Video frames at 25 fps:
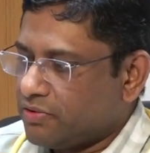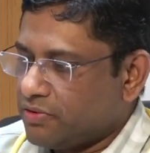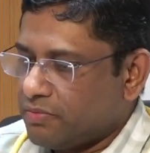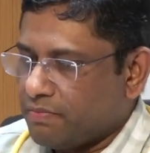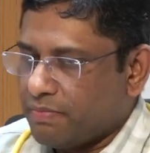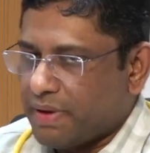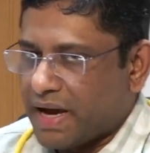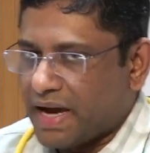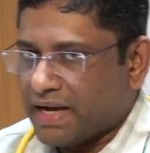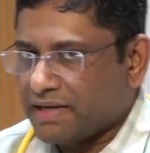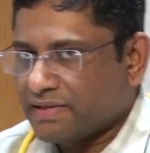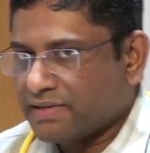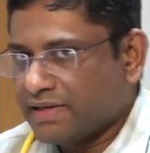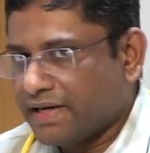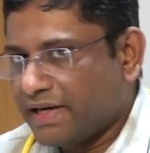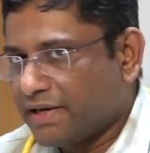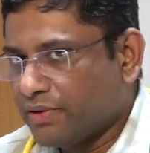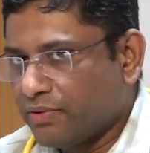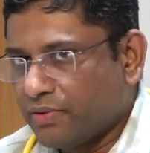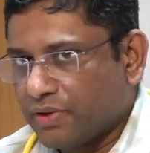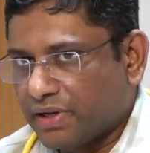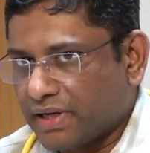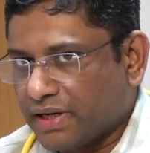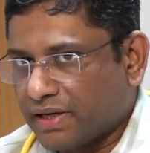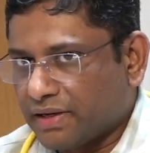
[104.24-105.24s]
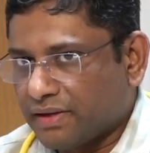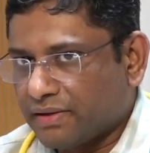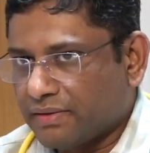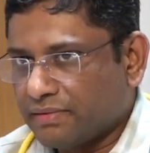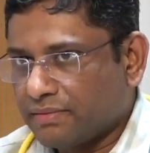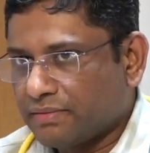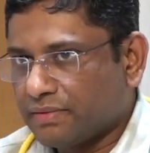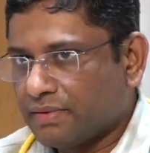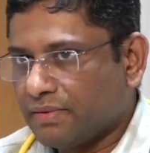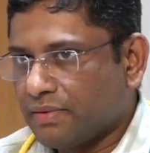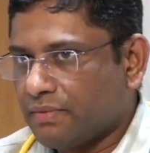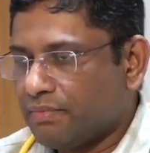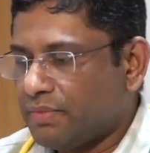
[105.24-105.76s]
మనకు బ్యాక్ సైడ్ ఉంటాయి
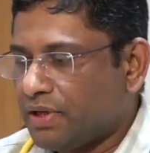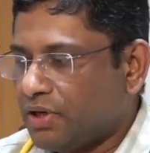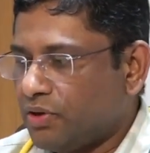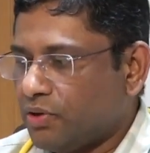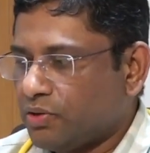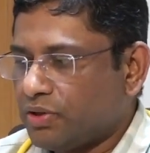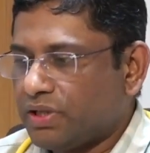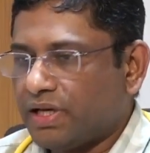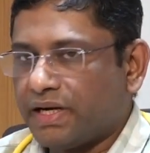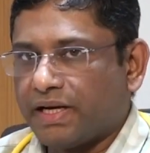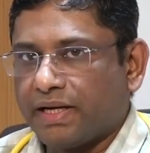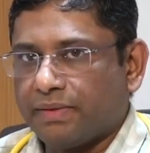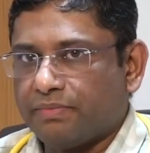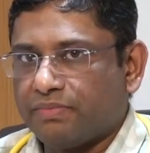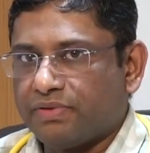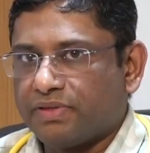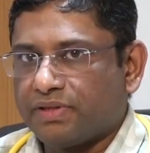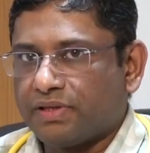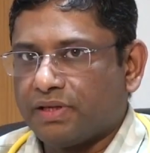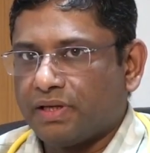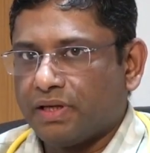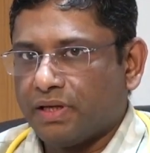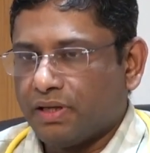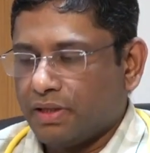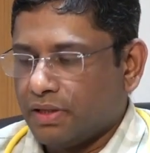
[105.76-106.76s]
బిలో ద రిబ్స్